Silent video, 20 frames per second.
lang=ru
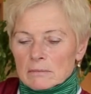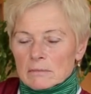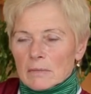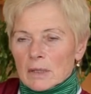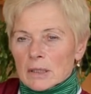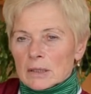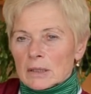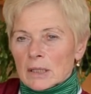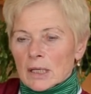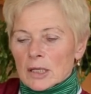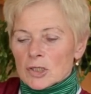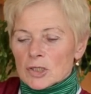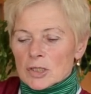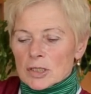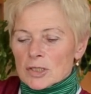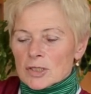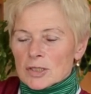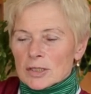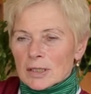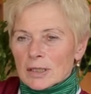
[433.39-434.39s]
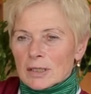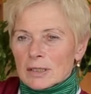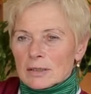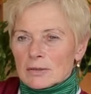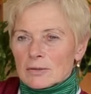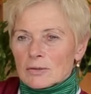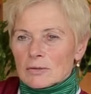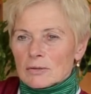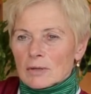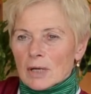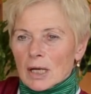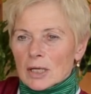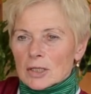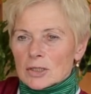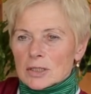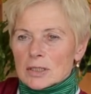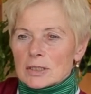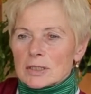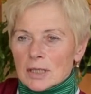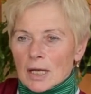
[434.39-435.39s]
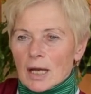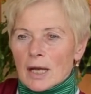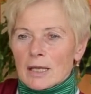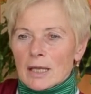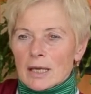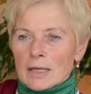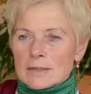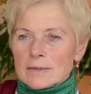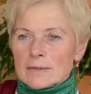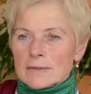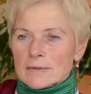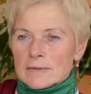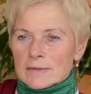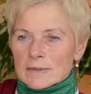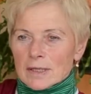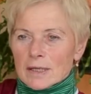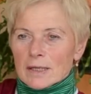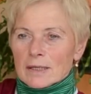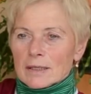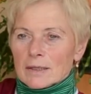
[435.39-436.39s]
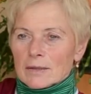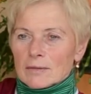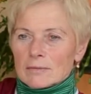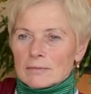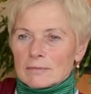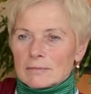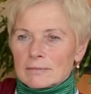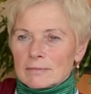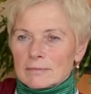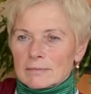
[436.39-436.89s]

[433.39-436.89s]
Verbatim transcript: одна женщина и другая женщина, а я середину.